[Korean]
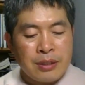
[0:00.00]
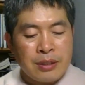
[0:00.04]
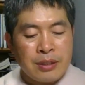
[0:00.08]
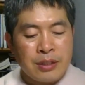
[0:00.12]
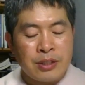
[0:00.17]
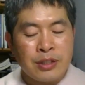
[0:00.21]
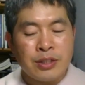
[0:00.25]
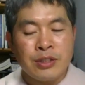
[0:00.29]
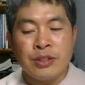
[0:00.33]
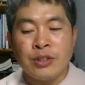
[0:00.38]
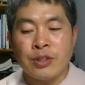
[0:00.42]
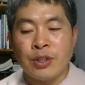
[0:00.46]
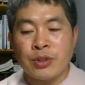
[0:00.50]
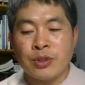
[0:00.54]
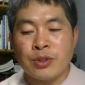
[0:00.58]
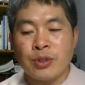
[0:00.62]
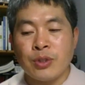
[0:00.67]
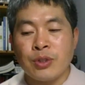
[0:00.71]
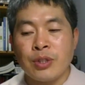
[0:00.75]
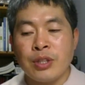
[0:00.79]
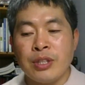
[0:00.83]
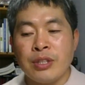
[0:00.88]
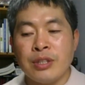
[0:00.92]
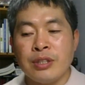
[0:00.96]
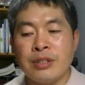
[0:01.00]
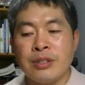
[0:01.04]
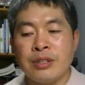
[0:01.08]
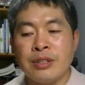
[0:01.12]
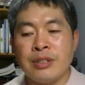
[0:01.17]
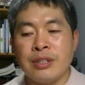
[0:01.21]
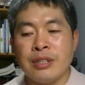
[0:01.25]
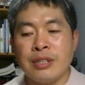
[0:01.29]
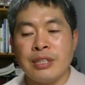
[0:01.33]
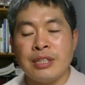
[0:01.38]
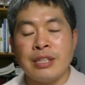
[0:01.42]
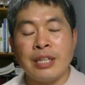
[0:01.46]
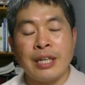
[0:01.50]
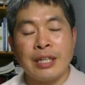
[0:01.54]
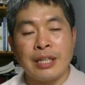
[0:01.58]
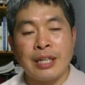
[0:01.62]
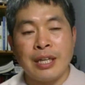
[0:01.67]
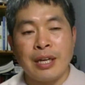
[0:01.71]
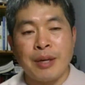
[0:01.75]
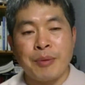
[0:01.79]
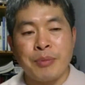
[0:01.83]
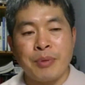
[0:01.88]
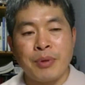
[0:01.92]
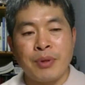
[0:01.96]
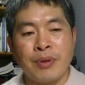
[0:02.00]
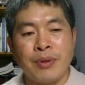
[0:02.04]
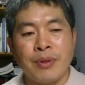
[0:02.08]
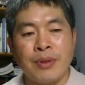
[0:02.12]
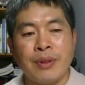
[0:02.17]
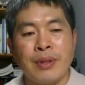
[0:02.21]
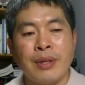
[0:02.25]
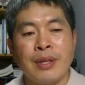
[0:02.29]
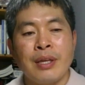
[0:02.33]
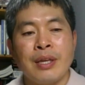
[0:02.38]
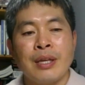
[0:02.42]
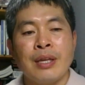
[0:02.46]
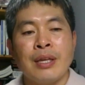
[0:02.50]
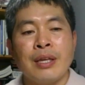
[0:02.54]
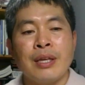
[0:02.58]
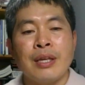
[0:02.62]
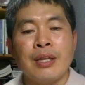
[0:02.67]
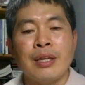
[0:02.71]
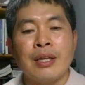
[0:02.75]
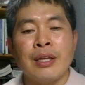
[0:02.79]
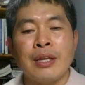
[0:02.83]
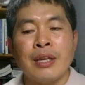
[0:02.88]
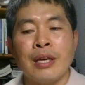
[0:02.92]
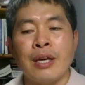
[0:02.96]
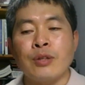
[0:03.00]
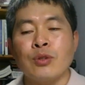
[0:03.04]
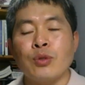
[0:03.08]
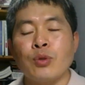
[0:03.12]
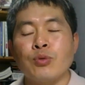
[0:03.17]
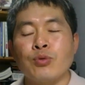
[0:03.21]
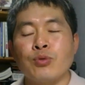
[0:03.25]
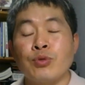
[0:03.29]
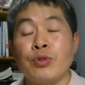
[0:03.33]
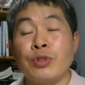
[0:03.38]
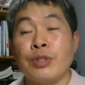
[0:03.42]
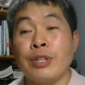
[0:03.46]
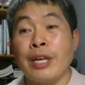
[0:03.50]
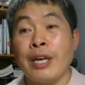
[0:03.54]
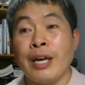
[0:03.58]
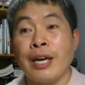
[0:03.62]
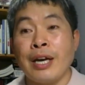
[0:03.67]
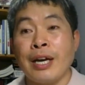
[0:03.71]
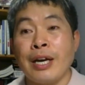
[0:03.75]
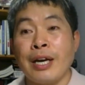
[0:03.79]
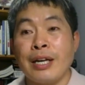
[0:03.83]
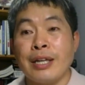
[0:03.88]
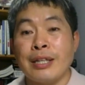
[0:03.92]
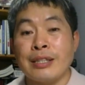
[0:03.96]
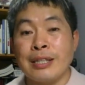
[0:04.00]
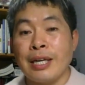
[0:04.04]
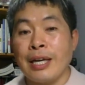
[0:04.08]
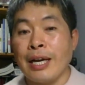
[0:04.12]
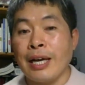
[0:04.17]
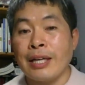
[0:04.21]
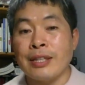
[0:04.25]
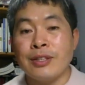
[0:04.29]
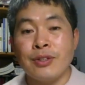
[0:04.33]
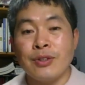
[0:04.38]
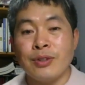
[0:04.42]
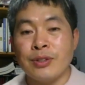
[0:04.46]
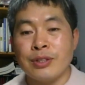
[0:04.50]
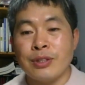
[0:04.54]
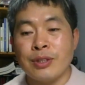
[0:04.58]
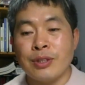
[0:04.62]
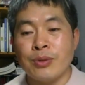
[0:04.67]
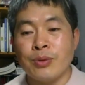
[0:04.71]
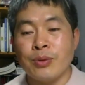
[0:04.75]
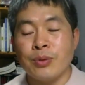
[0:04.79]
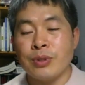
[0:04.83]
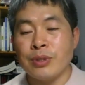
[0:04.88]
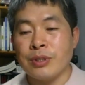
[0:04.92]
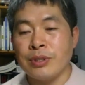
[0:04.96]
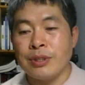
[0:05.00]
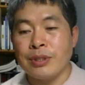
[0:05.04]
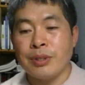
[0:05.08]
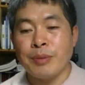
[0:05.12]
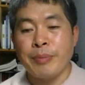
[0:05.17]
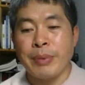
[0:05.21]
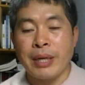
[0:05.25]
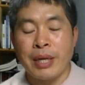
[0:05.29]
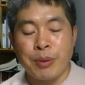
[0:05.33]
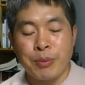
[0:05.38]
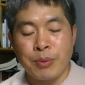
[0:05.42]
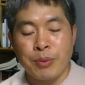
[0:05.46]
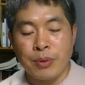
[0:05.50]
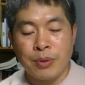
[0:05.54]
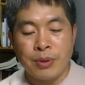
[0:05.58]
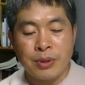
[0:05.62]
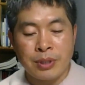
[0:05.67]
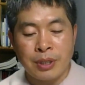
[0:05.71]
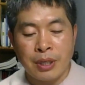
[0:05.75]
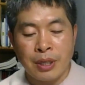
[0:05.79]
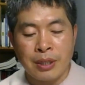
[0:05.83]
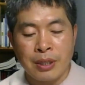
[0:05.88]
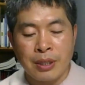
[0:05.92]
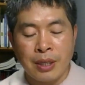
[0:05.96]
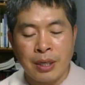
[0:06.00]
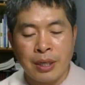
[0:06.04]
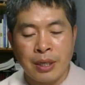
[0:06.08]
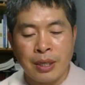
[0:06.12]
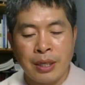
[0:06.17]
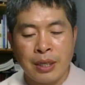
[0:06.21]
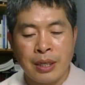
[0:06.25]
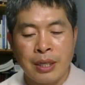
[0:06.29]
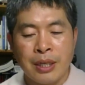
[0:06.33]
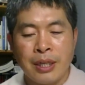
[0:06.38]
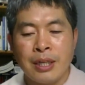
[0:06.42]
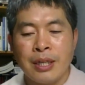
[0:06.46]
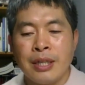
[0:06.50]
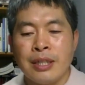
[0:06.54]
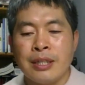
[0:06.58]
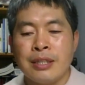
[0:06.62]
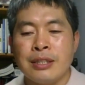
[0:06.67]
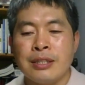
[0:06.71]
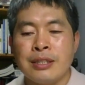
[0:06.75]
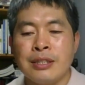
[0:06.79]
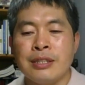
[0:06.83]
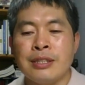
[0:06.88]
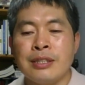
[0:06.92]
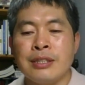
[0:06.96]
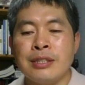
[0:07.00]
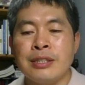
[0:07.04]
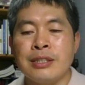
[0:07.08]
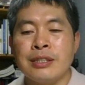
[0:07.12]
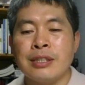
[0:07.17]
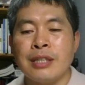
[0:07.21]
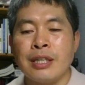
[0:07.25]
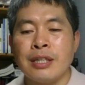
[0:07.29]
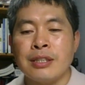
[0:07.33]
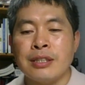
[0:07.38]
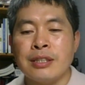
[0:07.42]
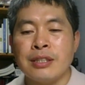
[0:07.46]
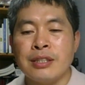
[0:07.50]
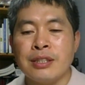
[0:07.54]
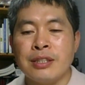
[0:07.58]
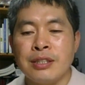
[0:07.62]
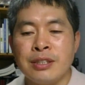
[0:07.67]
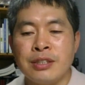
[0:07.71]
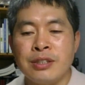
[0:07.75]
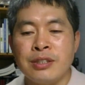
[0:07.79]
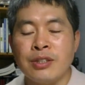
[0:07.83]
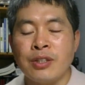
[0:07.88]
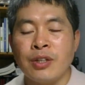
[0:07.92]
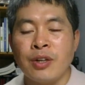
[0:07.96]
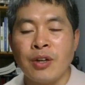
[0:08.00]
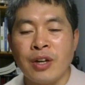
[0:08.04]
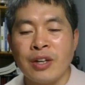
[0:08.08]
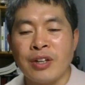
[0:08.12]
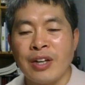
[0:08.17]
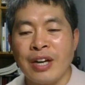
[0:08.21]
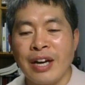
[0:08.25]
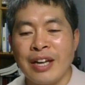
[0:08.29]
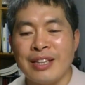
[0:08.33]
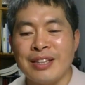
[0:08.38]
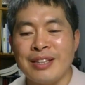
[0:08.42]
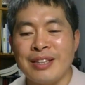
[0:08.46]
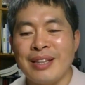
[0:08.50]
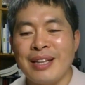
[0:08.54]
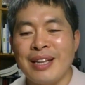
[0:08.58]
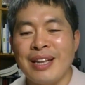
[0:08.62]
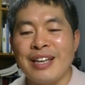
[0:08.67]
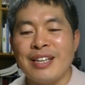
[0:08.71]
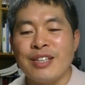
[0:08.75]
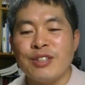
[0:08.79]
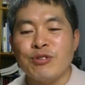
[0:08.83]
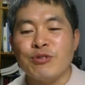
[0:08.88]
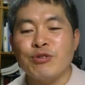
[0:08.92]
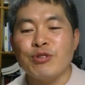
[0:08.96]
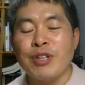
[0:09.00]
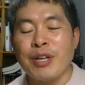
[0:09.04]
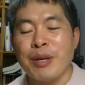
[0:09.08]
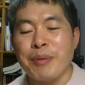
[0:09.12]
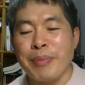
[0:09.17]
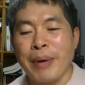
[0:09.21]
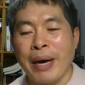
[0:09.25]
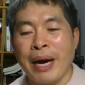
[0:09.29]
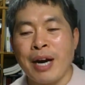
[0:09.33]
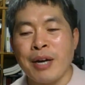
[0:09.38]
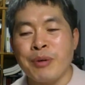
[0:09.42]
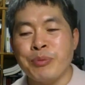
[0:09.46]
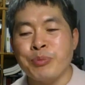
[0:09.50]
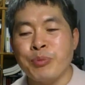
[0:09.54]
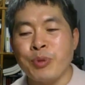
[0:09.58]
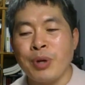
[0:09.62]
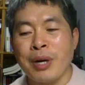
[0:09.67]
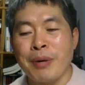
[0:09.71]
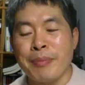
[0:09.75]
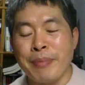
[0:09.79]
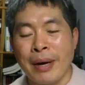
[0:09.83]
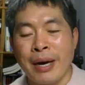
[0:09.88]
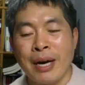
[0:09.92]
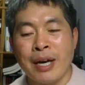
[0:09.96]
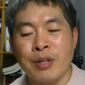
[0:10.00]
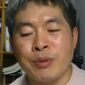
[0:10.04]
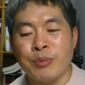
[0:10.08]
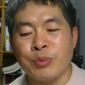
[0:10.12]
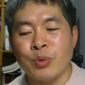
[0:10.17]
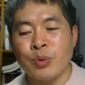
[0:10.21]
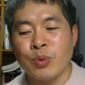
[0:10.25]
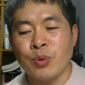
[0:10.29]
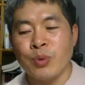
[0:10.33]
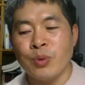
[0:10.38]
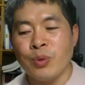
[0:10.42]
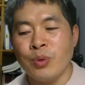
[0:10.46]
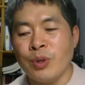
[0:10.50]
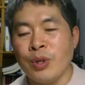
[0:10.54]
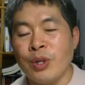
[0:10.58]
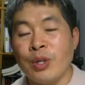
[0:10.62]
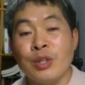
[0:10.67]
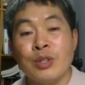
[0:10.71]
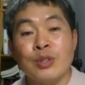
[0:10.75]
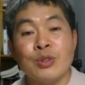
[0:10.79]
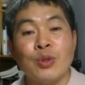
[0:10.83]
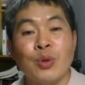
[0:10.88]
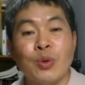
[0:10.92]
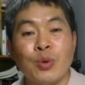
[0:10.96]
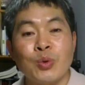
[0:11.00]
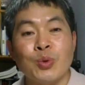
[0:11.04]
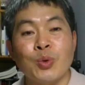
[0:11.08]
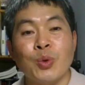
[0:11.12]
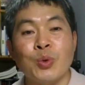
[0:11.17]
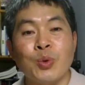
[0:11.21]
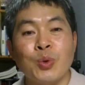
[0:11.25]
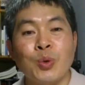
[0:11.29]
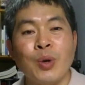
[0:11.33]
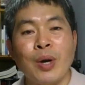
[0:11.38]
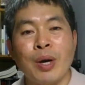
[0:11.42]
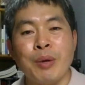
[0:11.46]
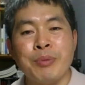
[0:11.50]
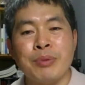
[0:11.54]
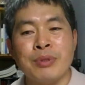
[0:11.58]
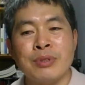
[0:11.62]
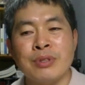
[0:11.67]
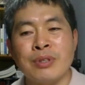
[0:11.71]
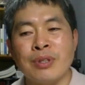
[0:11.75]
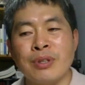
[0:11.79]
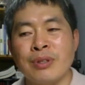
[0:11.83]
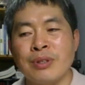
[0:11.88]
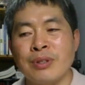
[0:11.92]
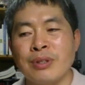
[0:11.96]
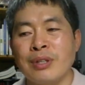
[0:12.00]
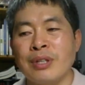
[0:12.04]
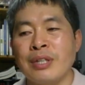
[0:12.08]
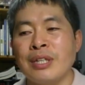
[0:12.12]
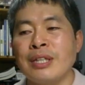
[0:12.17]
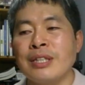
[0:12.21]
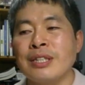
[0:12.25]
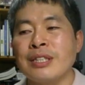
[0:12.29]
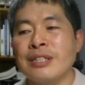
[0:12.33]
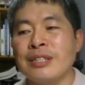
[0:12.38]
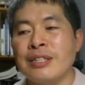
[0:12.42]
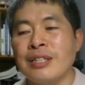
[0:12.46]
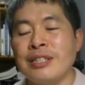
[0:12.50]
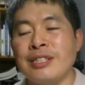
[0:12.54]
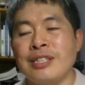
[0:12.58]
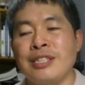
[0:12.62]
진정성이 있는 이야기라면 계속 우리의 색안경을 끼고 그들을 바라볼 것이 아니라 진짜 진정한 우리의 마음과 마음으로 서로 교통하면서 그의